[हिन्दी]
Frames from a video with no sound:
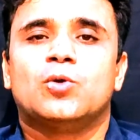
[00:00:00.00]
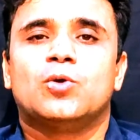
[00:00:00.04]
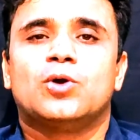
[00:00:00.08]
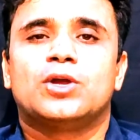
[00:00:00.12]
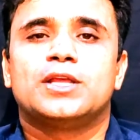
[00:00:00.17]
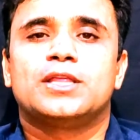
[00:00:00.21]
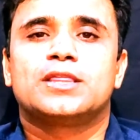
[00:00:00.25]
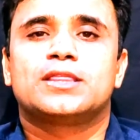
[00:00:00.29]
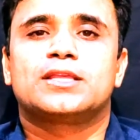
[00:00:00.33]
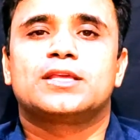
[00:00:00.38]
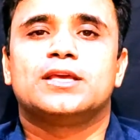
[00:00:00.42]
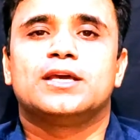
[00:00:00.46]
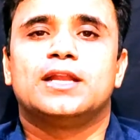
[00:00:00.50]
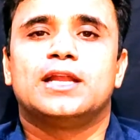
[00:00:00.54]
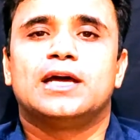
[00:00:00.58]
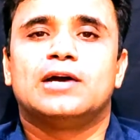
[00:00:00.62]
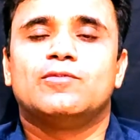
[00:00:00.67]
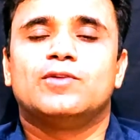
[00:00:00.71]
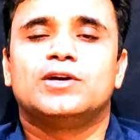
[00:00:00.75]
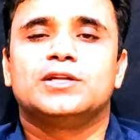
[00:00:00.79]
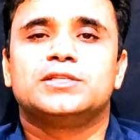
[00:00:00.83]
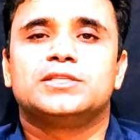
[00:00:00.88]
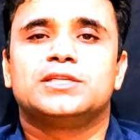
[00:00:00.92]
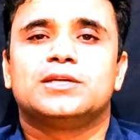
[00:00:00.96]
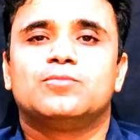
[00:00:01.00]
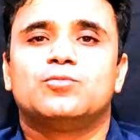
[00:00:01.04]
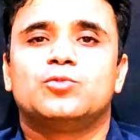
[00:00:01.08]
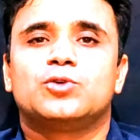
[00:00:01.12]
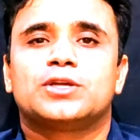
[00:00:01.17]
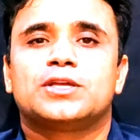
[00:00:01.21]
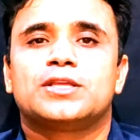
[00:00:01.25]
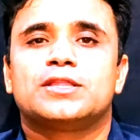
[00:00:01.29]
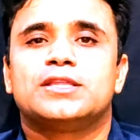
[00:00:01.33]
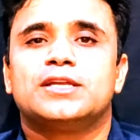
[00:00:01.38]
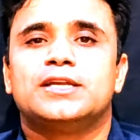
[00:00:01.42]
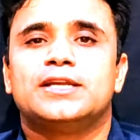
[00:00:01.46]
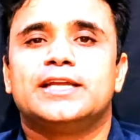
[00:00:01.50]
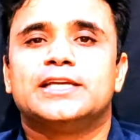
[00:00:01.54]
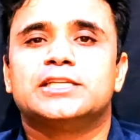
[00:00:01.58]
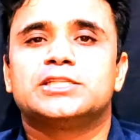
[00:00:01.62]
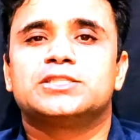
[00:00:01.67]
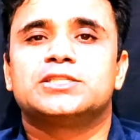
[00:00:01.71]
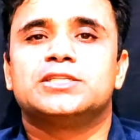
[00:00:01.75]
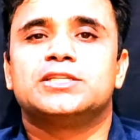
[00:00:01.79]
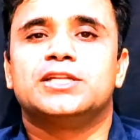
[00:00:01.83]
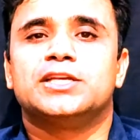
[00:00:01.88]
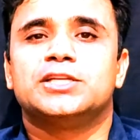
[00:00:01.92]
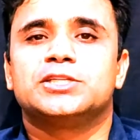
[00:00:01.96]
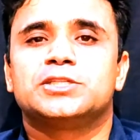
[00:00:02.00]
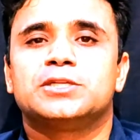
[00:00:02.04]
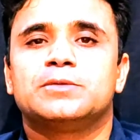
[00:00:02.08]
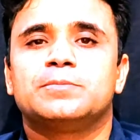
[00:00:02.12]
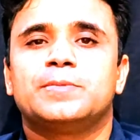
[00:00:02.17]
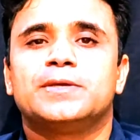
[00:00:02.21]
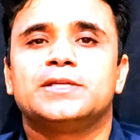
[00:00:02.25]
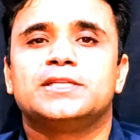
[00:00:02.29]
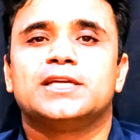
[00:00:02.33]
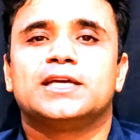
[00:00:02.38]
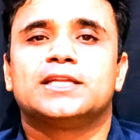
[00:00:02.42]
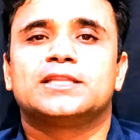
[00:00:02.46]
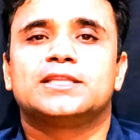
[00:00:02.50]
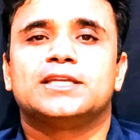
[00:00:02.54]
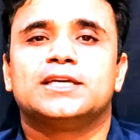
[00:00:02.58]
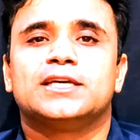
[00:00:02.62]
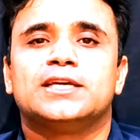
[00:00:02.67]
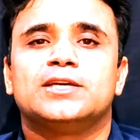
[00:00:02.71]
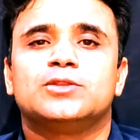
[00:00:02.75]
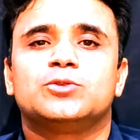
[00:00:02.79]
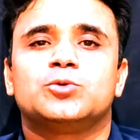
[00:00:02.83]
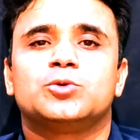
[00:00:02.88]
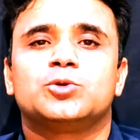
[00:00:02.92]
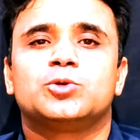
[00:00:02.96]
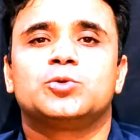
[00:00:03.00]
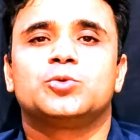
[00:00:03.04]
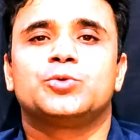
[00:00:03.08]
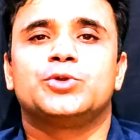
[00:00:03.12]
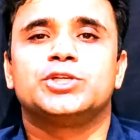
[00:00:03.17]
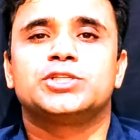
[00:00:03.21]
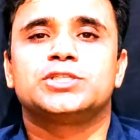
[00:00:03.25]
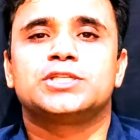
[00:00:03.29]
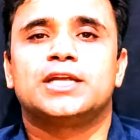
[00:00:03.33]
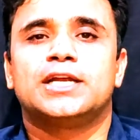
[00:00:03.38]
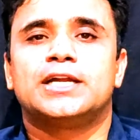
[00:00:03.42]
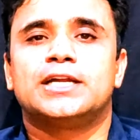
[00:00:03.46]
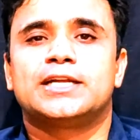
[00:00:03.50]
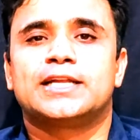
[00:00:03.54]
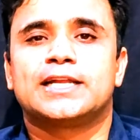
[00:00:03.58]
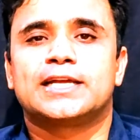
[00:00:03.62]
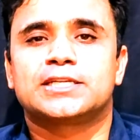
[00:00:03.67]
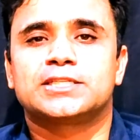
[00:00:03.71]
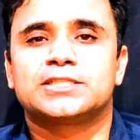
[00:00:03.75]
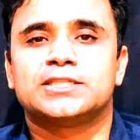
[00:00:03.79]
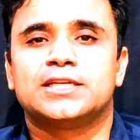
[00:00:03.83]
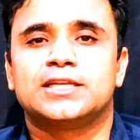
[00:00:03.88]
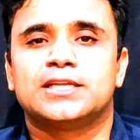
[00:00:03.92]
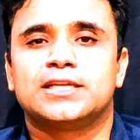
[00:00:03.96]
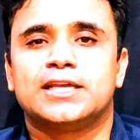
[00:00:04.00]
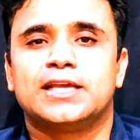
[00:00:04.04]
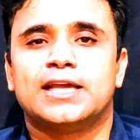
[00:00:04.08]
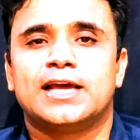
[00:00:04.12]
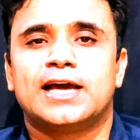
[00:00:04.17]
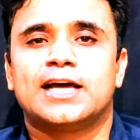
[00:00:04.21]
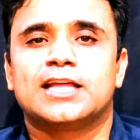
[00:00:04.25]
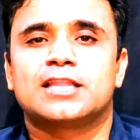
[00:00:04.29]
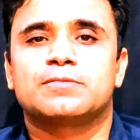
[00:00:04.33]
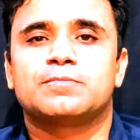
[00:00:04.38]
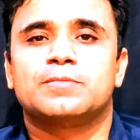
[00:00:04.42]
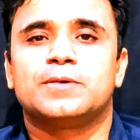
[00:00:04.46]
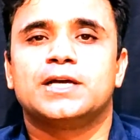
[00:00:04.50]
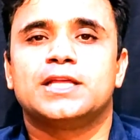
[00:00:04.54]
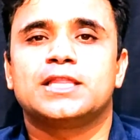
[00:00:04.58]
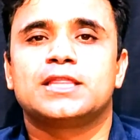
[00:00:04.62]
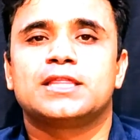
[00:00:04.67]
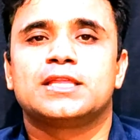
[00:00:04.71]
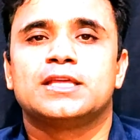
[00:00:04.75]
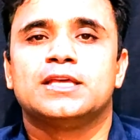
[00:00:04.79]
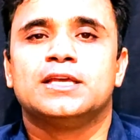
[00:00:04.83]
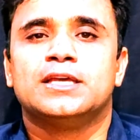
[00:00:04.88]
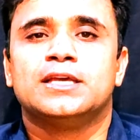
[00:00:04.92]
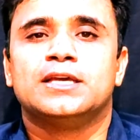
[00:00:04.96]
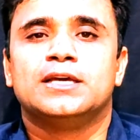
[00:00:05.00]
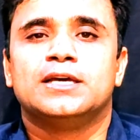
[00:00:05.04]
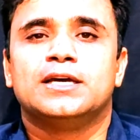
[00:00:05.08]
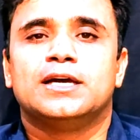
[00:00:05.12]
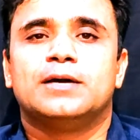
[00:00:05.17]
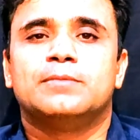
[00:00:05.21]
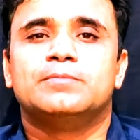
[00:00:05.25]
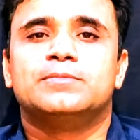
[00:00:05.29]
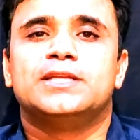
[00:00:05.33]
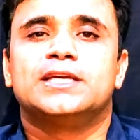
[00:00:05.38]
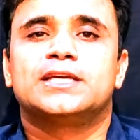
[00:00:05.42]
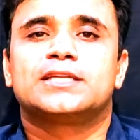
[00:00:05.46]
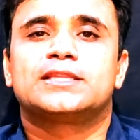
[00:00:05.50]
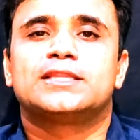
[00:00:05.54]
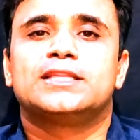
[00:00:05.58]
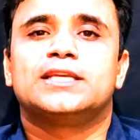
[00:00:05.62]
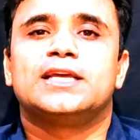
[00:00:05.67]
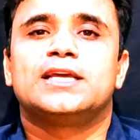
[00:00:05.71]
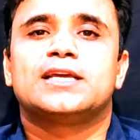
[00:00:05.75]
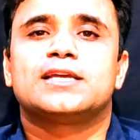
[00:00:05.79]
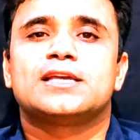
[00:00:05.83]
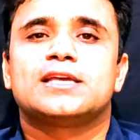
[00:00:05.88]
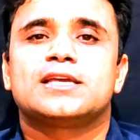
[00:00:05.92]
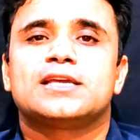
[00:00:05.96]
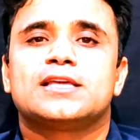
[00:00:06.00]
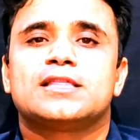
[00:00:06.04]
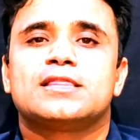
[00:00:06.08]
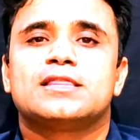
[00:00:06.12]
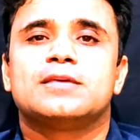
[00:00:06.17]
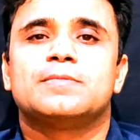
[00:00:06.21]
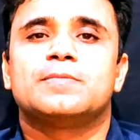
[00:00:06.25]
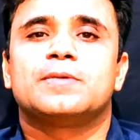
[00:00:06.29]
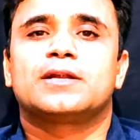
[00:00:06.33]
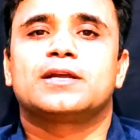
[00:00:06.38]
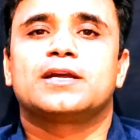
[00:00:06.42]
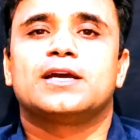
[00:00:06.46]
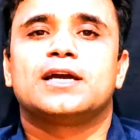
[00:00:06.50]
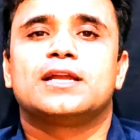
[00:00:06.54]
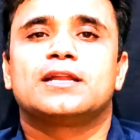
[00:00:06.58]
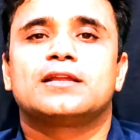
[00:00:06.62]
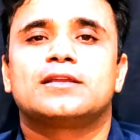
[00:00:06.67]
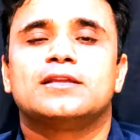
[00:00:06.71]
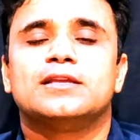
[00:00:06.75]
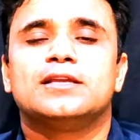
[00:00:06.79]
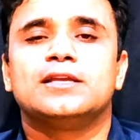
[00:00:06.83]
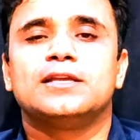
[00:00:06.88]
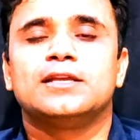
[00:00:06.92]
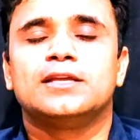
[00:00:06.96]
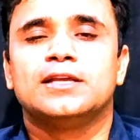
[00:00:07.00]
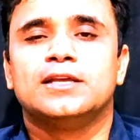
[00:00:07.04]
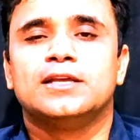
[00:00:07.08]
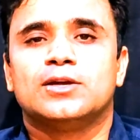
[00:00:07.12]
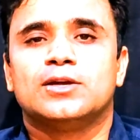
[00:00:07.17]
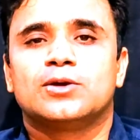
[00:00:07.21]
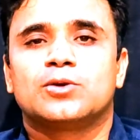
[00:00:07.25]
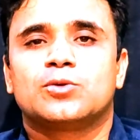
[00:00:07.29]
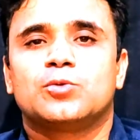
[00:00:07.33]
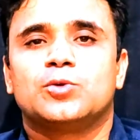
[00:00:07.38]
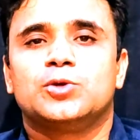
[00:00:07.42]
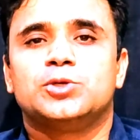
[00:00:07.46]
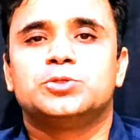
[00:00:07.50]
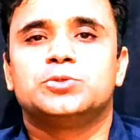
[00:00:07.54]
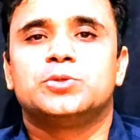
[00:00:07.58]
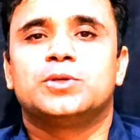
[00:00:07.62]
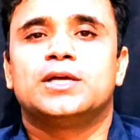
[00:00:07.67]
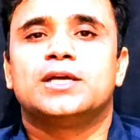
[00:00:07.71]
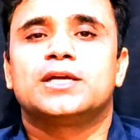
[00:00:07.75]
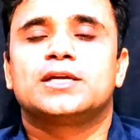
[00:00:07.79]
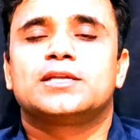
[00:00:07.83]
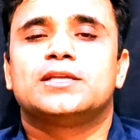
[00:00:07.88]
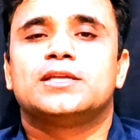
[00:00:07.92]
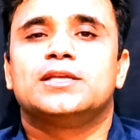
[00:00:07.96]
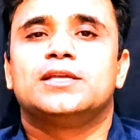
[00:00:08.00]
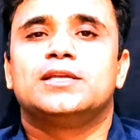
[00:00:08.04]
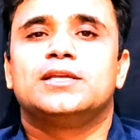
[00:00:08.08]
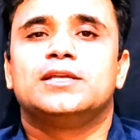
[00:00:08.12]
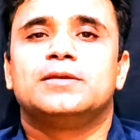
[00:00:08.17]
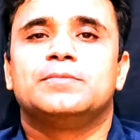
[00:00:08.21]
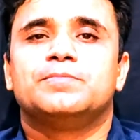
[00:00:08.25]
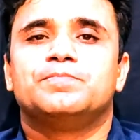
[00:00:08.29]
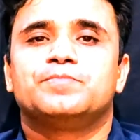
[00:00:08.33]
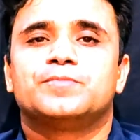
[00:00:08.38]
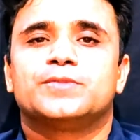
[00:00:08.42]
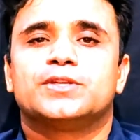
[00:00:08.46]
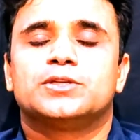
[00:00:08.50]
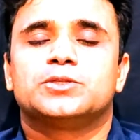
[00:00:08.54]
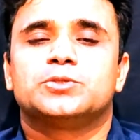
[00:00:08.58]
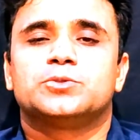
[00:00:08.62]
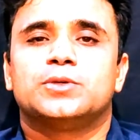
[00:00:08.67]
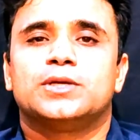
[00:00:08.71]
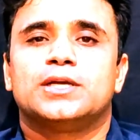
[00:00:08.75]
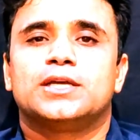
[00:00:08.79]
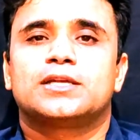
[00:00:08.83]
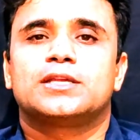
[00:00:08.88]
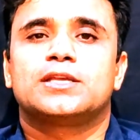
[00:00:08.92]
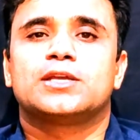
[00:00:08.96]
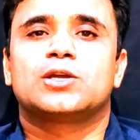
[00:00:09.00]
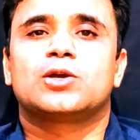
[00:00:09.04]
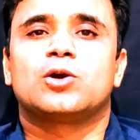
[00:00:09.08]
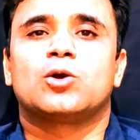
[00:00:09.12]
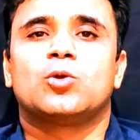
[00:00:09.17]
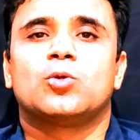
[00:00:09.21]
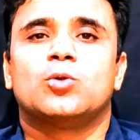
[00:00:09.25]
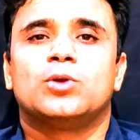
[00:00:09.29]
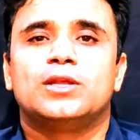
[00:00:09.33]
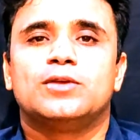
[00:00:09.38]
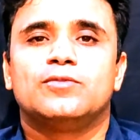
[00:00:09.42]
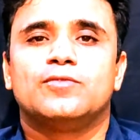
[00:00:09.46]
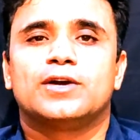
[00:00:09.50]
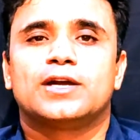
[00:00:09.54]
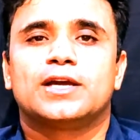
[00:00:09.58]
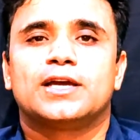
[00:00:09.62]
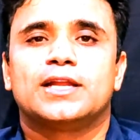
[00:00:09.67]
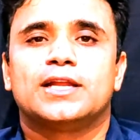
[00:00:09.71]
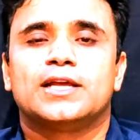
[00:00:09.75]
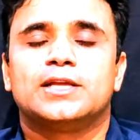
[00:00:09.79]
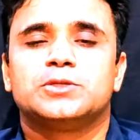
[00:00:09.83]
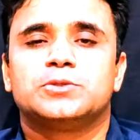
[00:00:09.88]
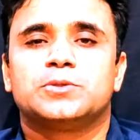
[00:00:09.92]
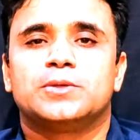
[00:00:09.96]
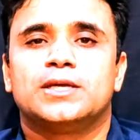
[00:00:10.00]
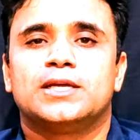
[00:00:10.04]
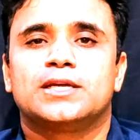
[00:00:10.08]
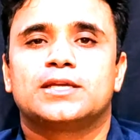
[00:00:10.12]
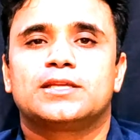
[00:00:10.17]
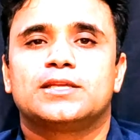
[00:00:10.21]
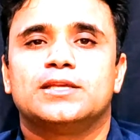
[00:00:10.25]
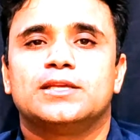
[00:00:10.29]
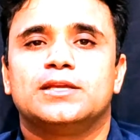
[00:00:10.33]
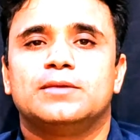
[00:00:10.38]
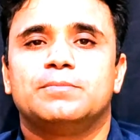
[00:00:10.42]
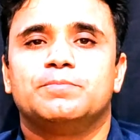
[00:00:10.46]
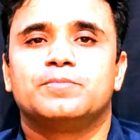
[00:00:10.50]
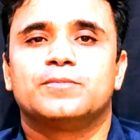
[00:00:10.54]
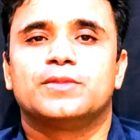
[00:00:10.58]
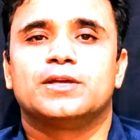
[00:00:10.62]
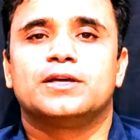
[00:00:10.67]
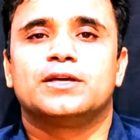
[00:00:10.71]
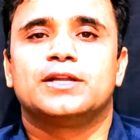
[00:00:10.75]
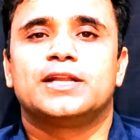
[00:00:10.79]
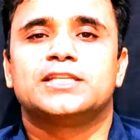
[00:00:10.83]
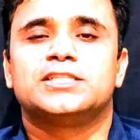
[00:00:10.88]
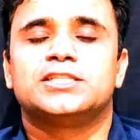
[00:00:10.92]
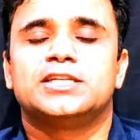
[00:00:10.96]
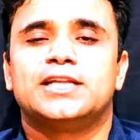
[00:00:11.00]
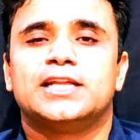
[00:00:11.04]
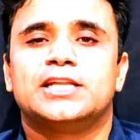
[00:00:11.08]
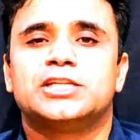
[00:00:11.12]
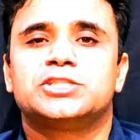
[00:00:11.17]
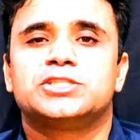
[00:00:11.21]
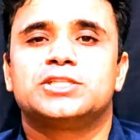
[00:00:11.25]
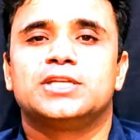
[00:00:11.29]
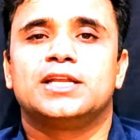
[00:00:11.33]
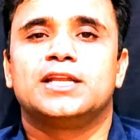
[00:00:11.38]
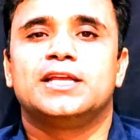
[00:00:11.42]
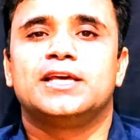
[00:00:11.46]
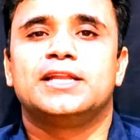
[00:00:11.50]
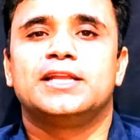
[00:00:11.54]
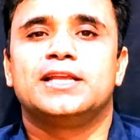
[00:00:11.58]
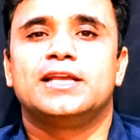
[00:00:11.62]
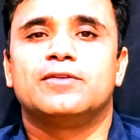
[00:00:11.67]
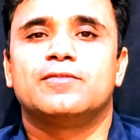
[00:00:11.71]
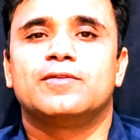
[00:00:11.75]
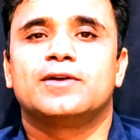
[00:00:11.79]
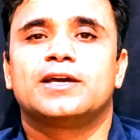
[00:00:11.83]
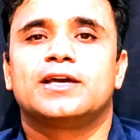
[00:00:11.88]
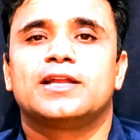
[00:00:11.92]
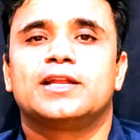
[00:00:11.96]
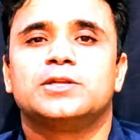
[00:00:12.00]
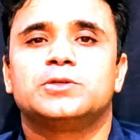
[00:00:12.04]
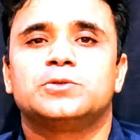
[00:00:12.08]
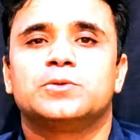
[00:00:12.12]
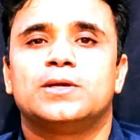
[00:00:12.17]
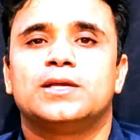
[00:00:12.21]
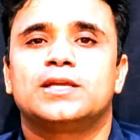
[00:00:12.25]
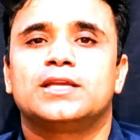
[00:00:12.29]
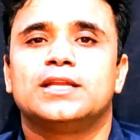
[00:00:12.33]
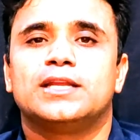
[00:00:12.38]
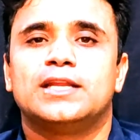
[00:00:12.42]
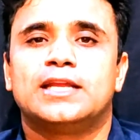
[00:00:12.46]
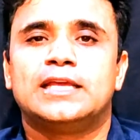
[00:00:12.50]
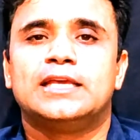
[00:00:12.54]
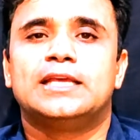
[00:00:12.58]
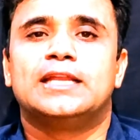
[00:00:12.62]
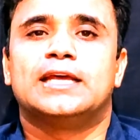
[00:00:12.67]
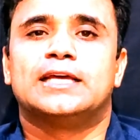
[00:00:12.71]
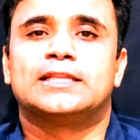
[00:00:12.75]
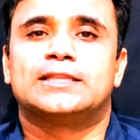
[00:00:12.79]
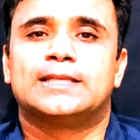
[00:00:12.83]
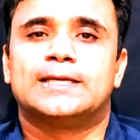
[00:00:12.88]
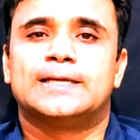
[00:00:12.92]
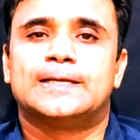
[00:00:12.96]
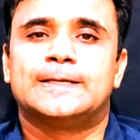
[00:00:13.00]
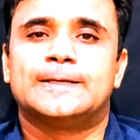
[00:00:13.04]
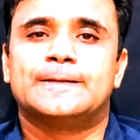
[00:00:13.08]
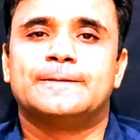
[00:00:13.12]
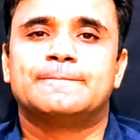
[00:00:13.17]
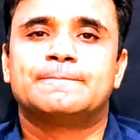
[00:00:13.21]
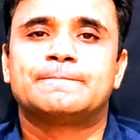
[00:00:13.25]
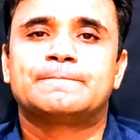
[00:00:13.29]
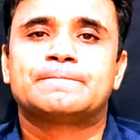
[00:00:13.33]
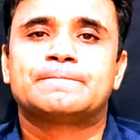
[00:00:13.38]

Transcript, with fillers: और इसके अलावा जब वो किसी डेस्टिनेशन पे जाता है तो टूरिस्ट अट्रैक्शन के आसपास हम देखते हैं कि किसी प्रकार के कोई जो है कि जो है कि कॉलोनी वगैरह जो है कि रेजिडेंशियल एरिया वगैरह जो है कि नहीं रहता है